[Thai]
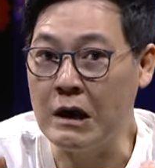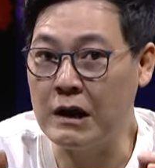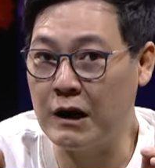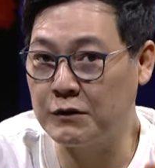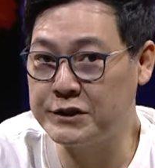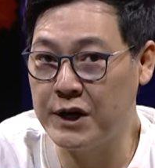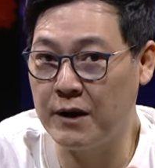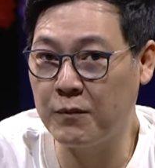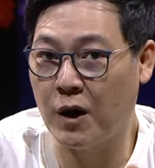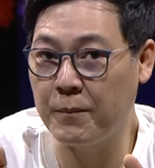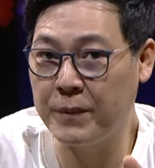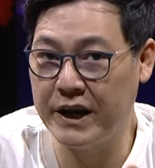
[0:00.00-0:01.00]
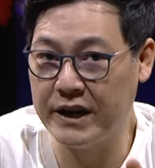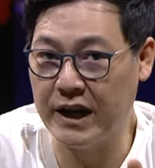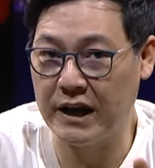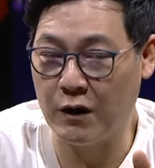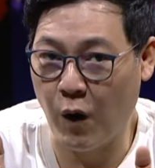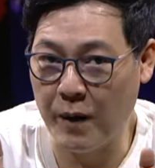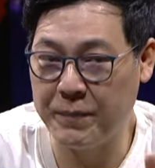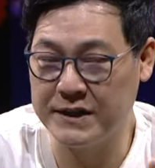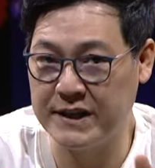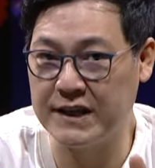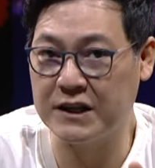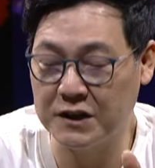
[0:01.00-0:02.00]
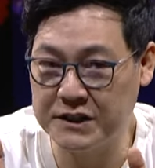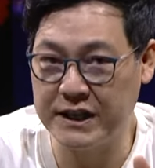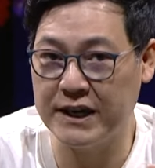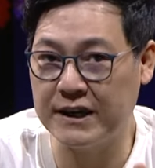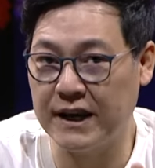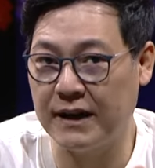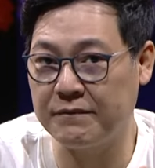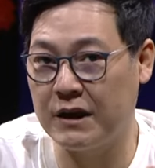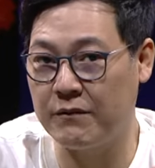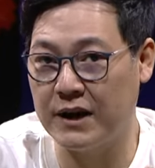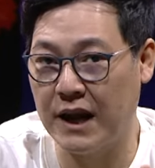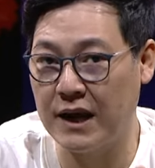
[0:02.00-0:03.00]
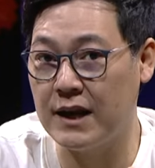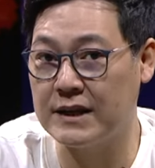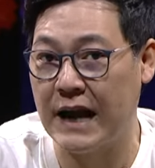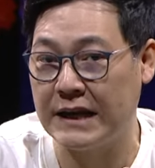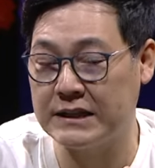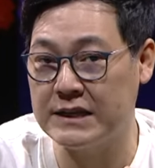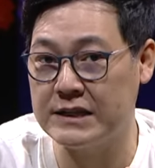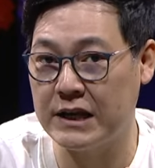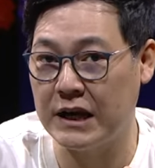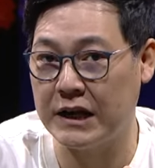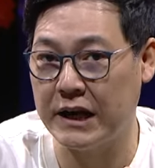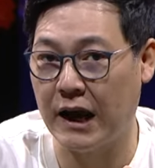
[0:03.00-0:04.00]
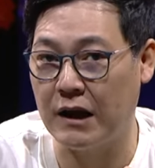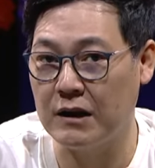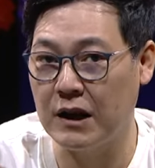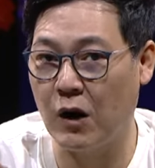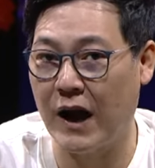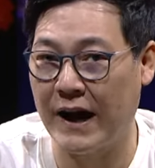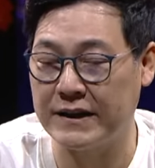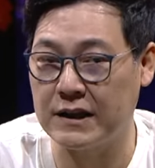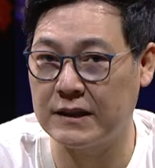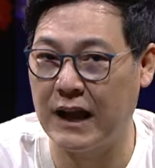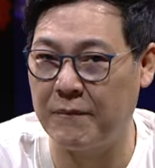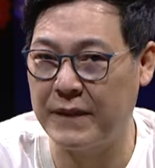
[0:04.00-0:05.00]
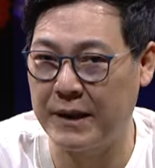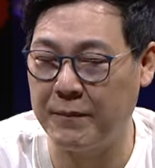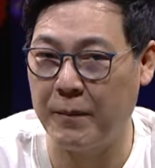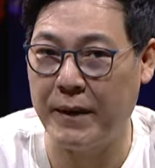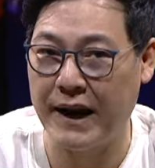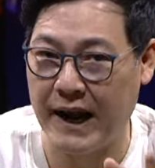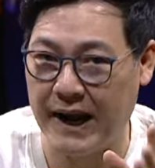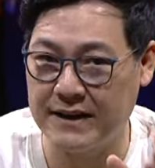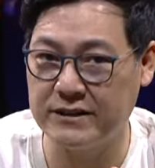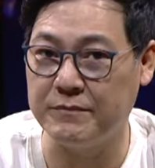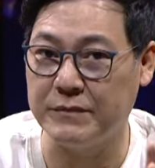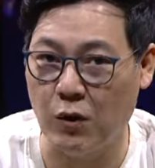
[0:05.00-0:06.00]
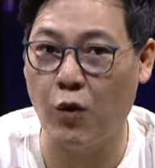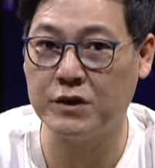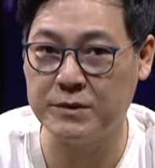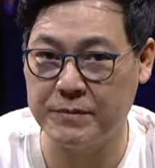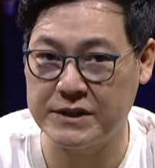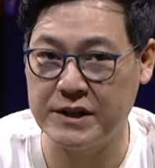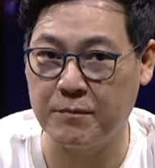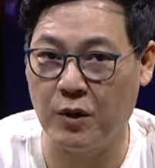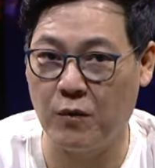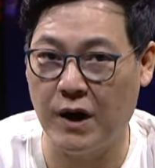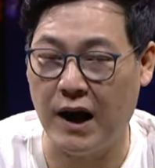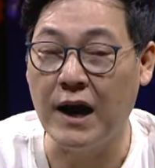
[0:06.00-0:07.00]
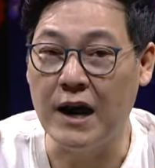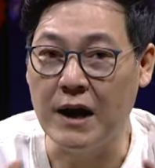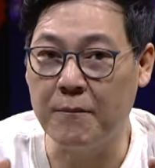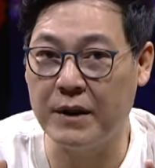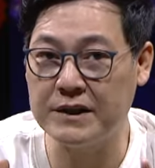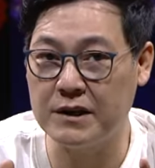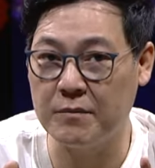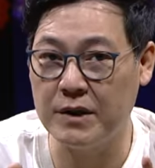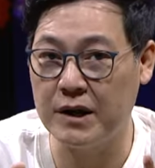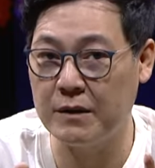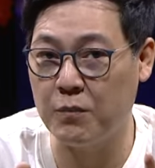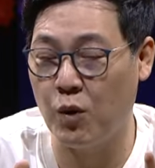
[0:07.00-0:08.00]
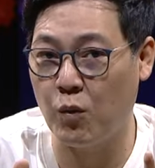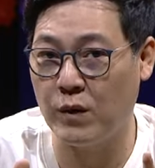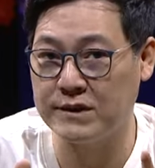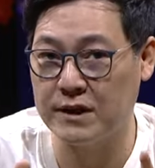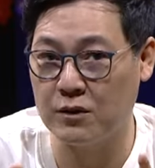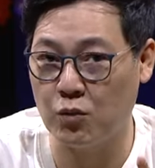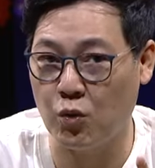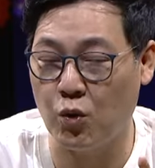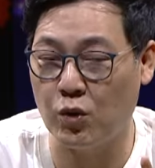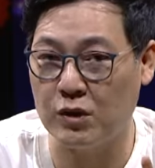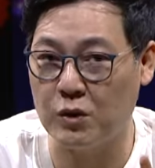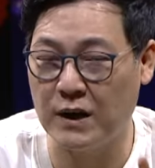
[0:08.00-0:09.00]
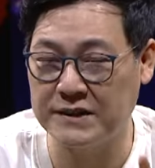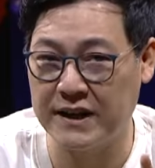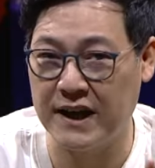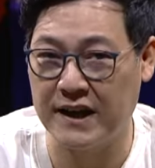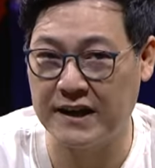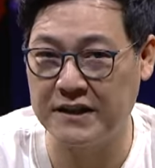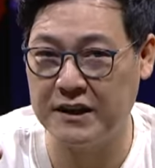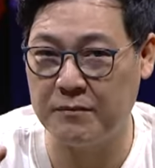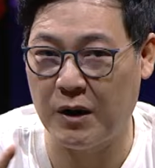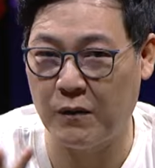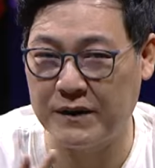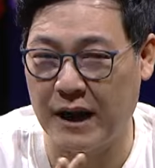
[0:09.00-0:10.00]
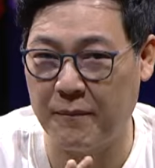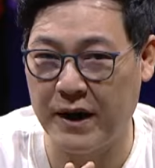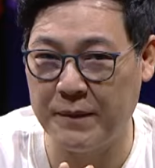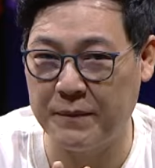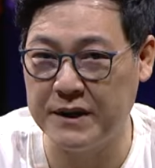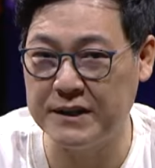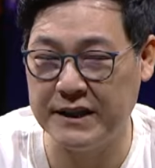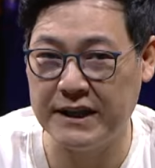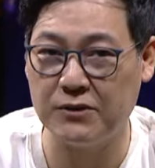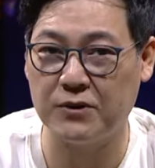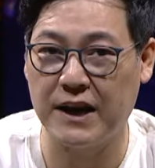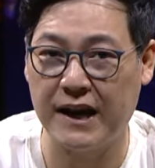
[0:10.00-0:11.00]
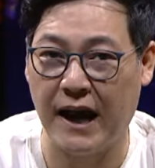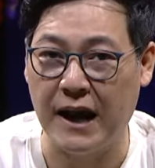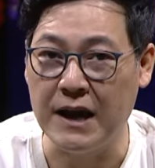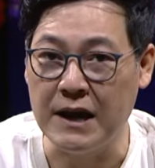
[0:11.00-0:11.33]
เราซ้อมคอมพิวต์เนี่ยร้อยเปอร์เซ็นต์ก็จริงนะครับ แต่เวลาเหตุการณ์จริง ๆ เนี่ย เราอาจจะทำได้ประมาณ 50-60%เพราะว่ามันจะมีพวกวัสดุ หรือว่าสิ่งอะไรที่แบบว่าทำให้พื้นที่ตรงนั้นอ่ะ